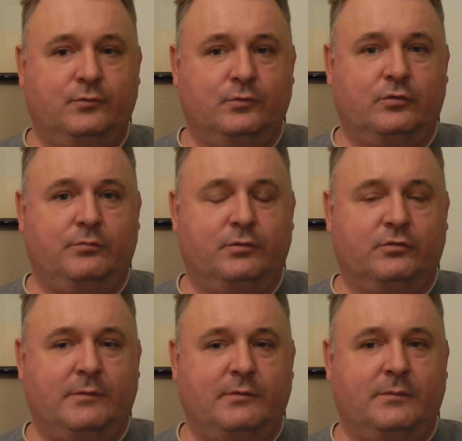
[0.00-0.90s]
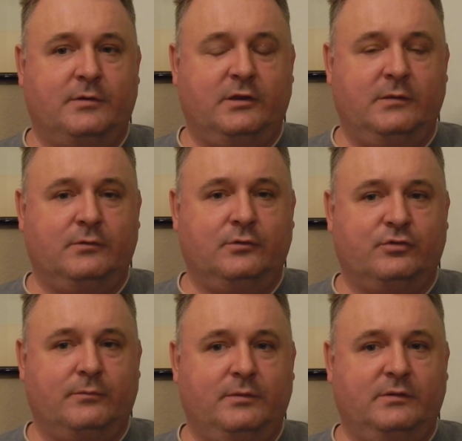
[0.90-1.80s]
ну то есть берут самое необходимое, но
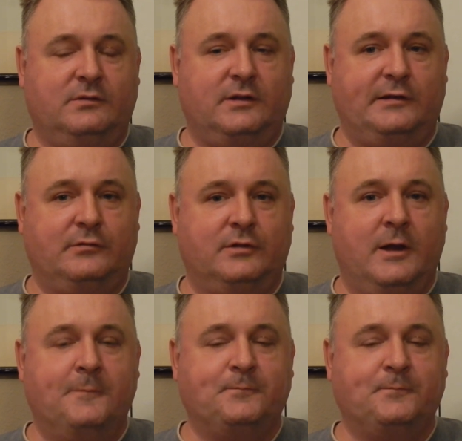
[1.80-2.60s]
уже без таких вот